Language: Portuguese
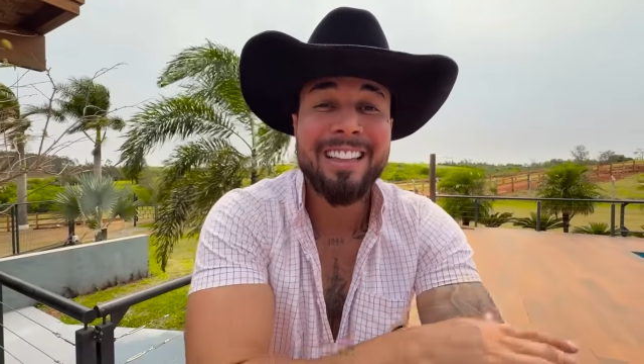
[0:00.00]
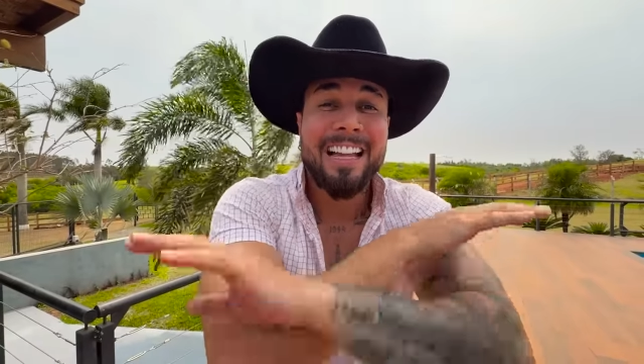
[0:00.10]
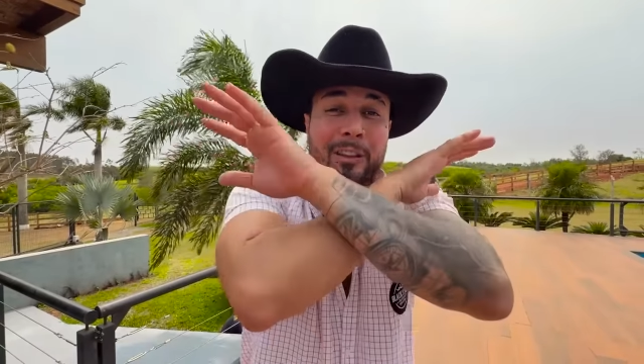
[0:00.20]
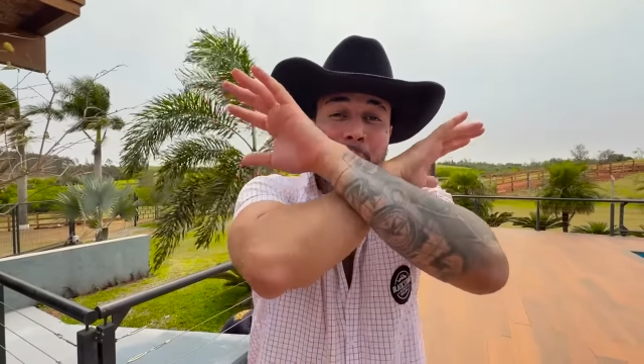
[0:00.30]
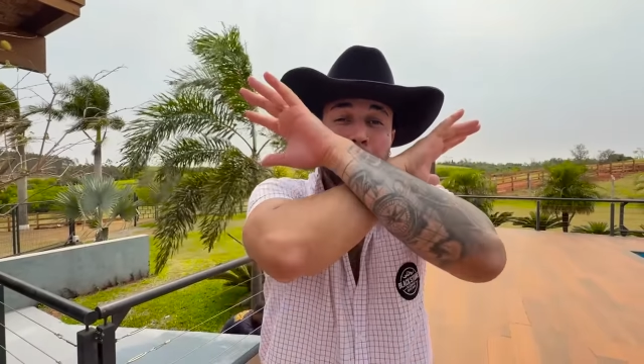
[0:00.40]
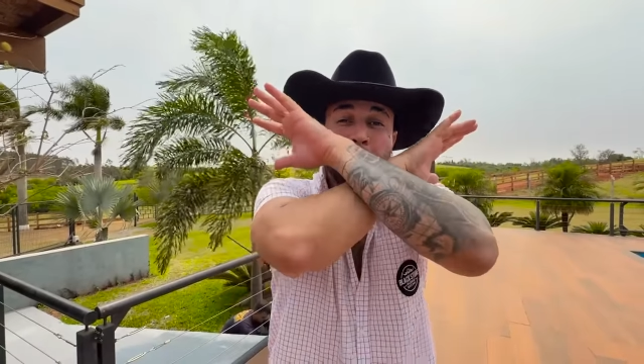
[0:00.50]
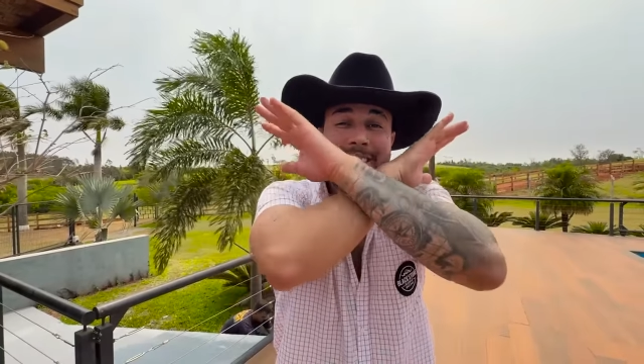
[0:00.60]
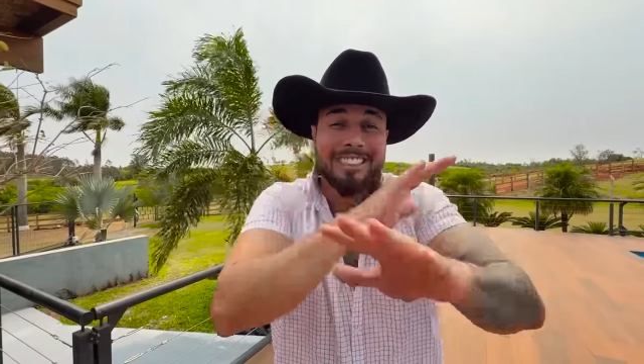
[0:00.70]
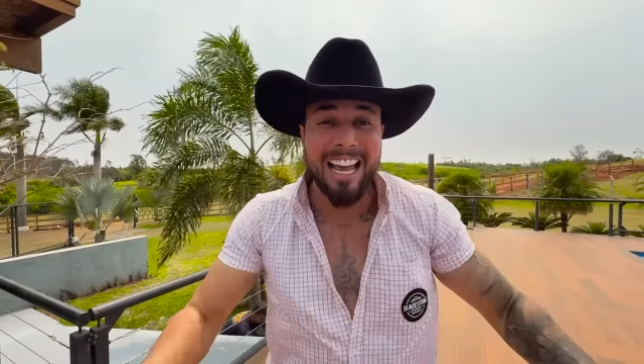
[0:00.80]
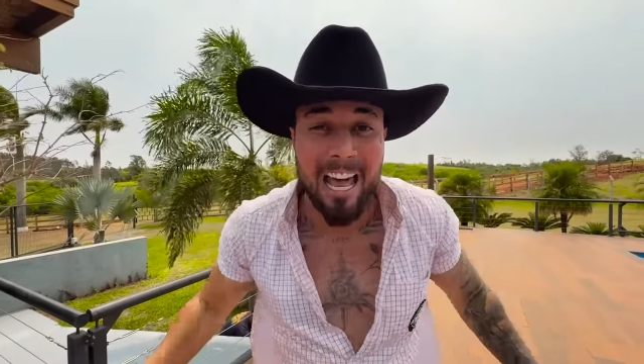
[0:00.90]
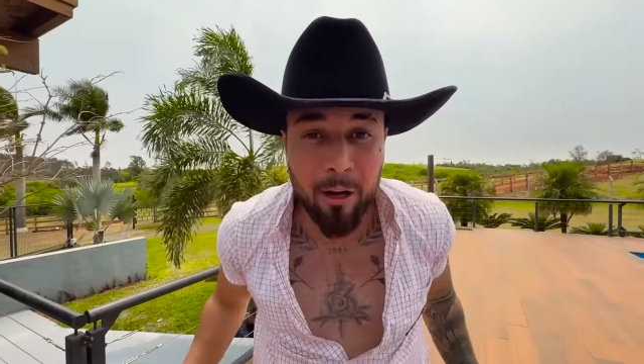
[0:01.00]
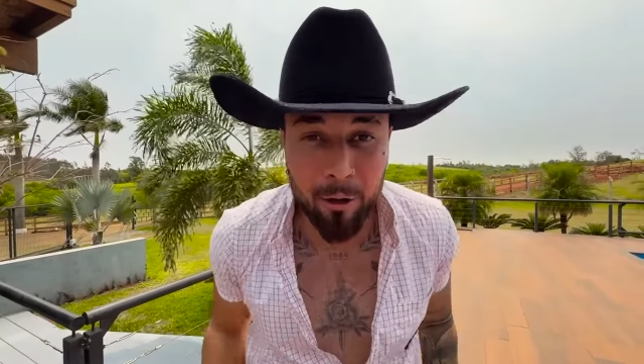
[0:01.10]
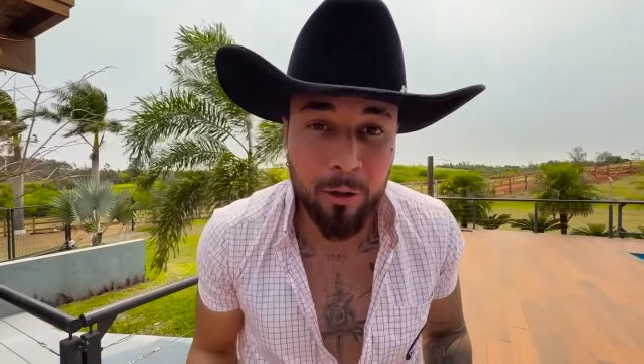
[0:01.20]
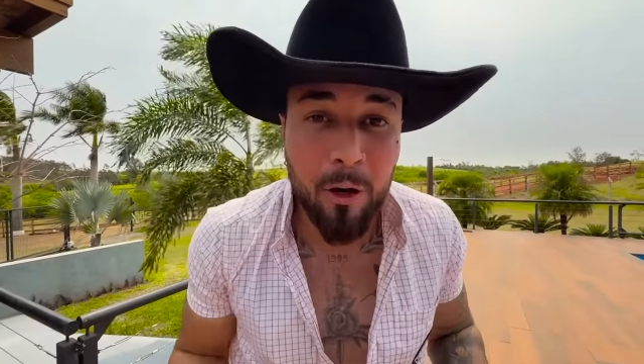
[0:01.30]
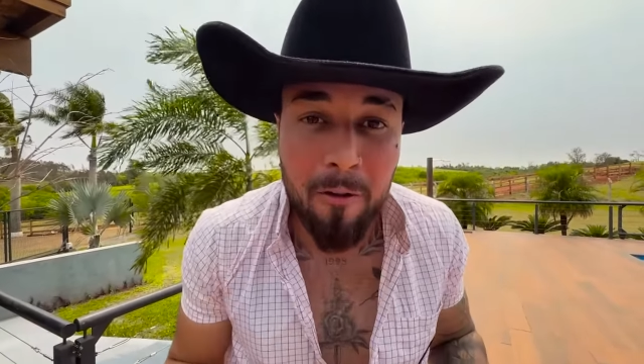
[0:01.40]
Tá tudo zero,
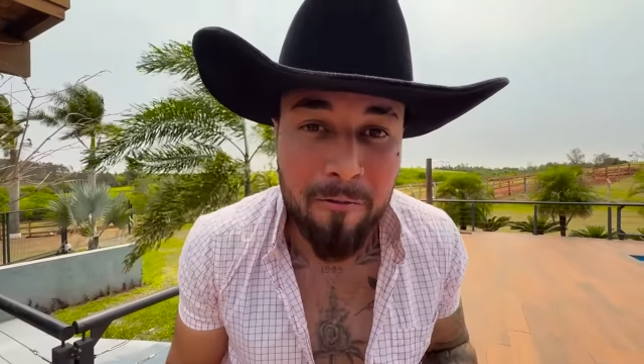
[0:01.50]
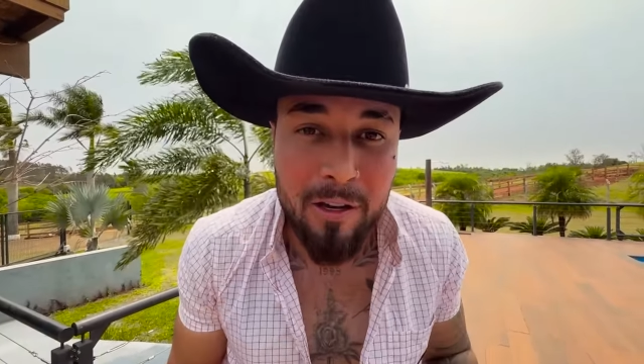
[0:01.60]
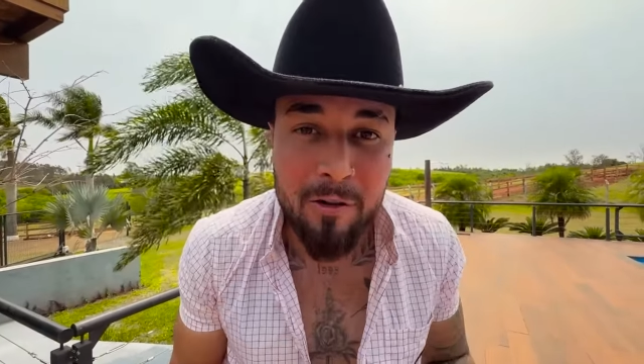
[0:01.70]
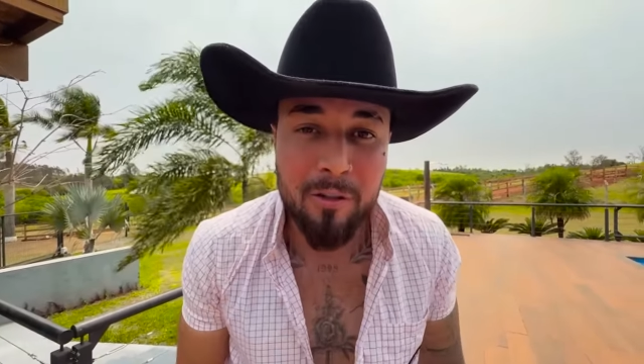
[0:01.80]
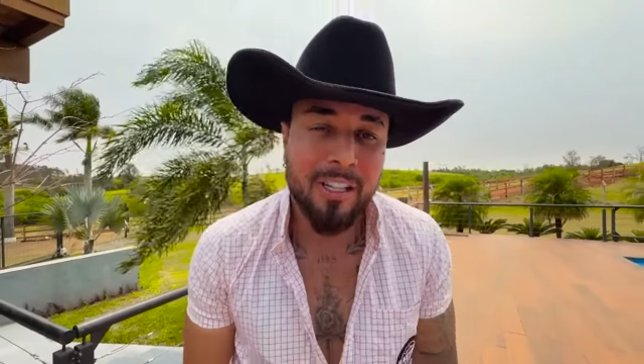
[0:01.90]
tudo novinho.